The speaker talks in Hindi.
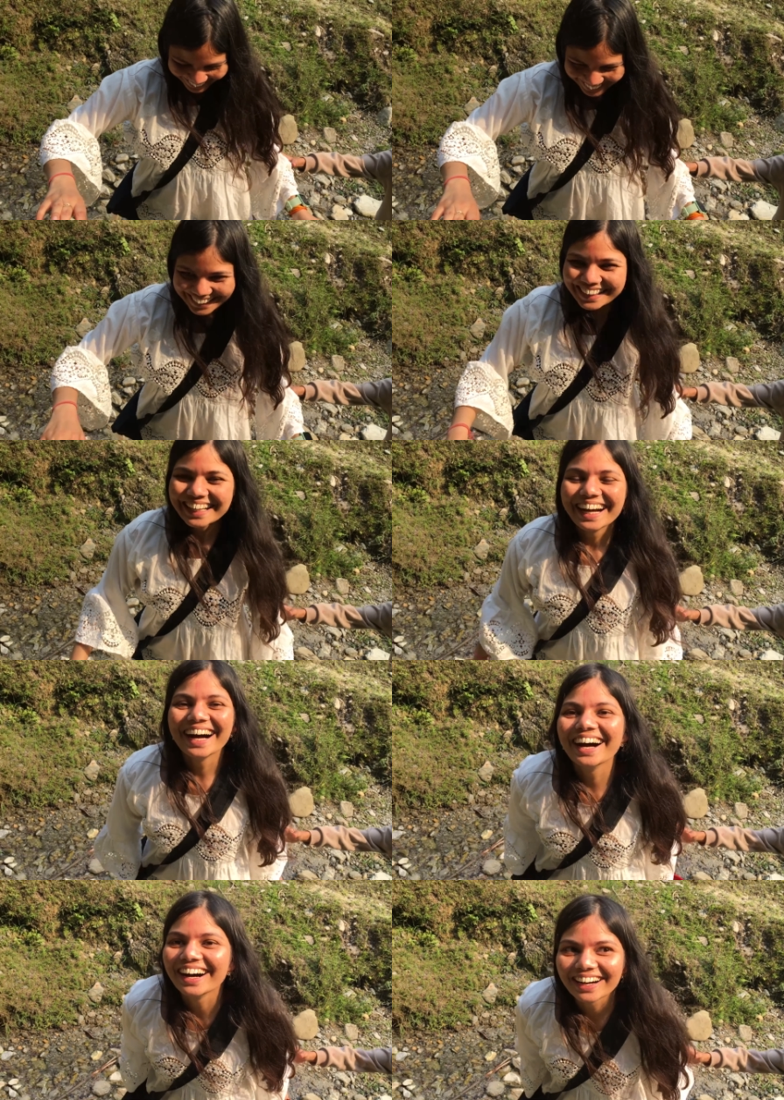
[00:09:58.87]

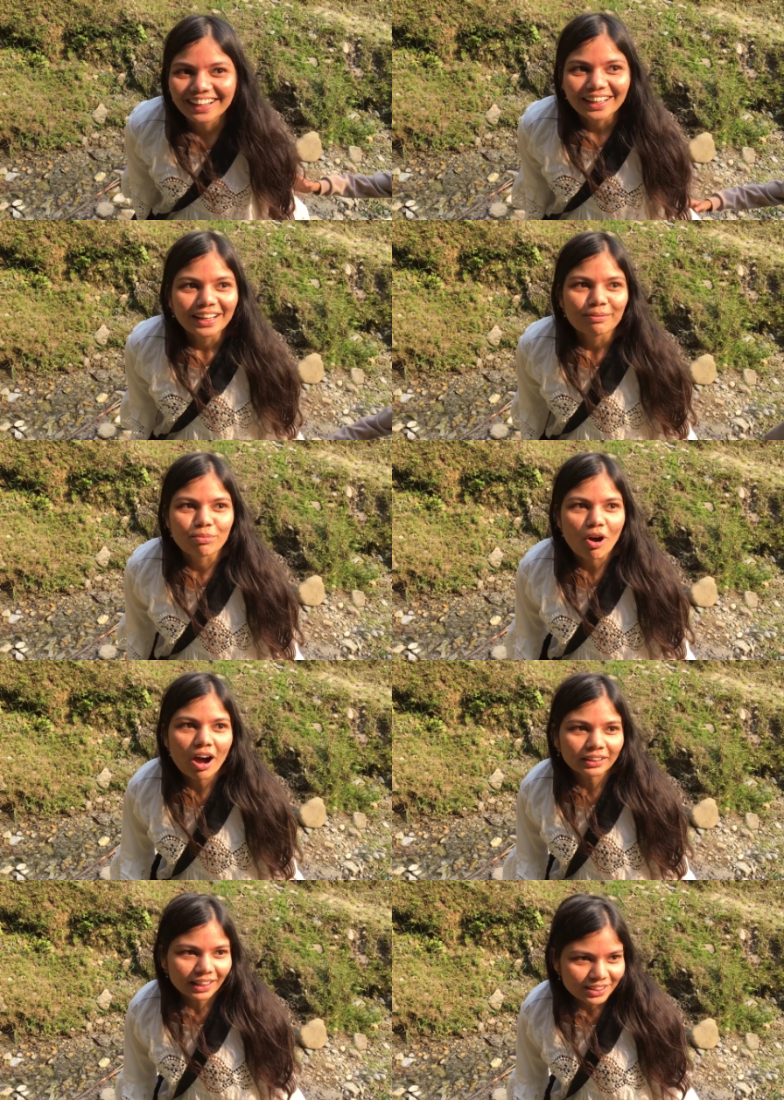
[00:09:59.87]

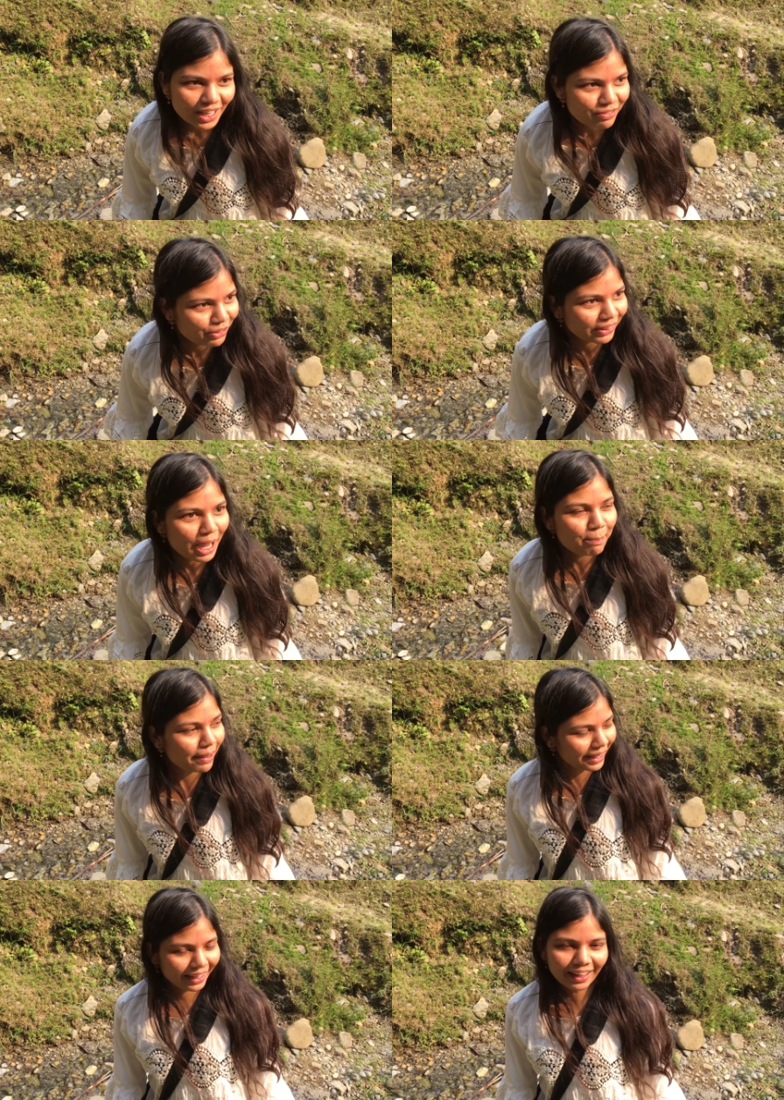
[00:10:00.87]
बहुत अच्छा व्यू यहाँ
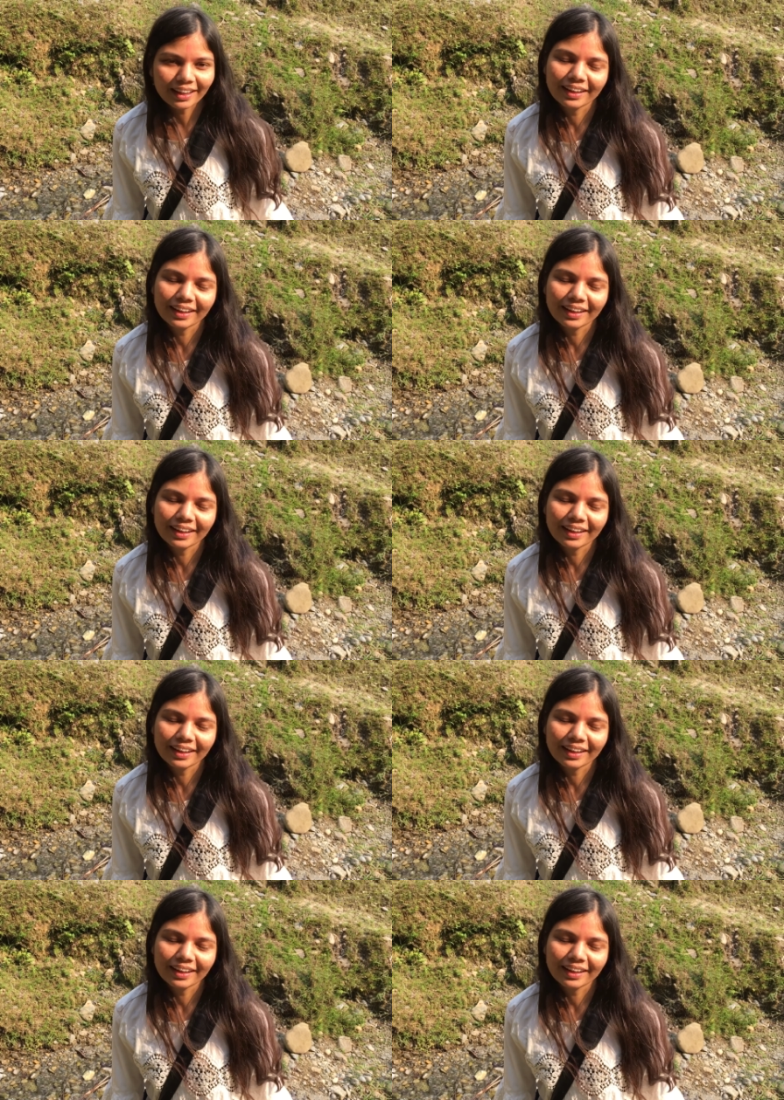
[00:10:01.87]
पे है